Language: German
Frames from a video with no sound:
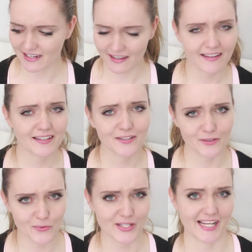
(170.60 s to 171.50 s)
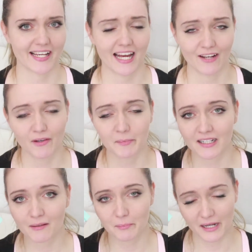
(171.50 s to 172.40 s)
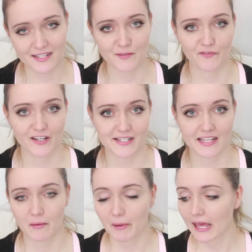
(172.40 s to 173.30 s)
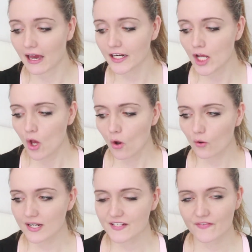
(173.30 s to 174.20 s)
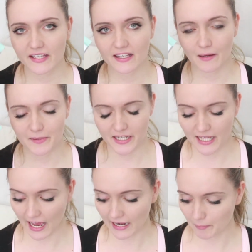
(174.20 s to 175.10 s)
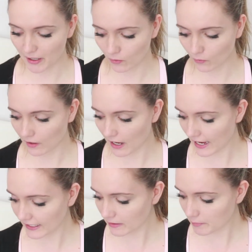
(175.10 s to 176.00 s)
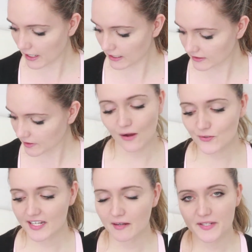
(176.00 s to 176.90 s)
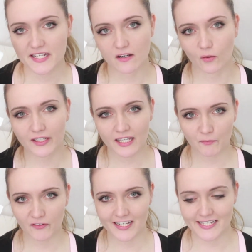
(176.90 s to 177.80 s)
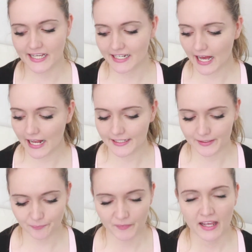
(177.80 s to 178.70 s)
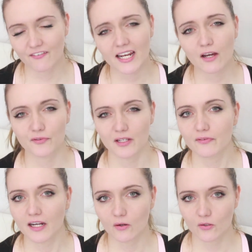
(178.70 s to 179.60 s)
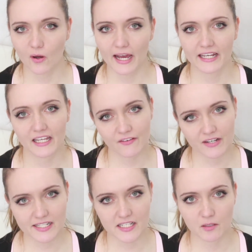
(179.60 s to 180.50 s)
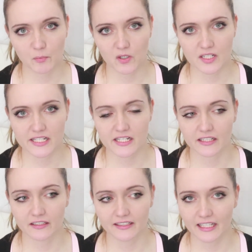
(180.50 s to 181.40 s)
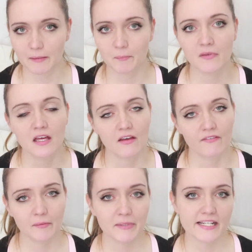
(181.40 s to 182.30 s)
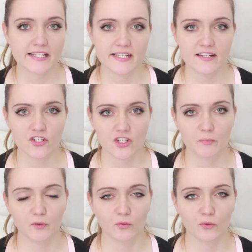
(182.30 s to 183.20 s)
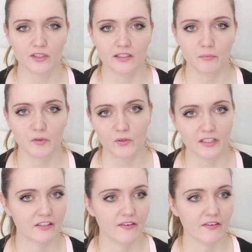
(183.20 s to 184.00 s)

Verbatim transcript: äh, gut sein kann, wenn man dann Blasenpflaster dabei hat. Und deswegen habe ich hier eine Packung eingepackt. Außerdem sind auch hier Pflaster enthalten. Ich werde auf jeden Fall auch noch einen Hinweis in die Box äh, geben, wenn medizinische Produkte benötigt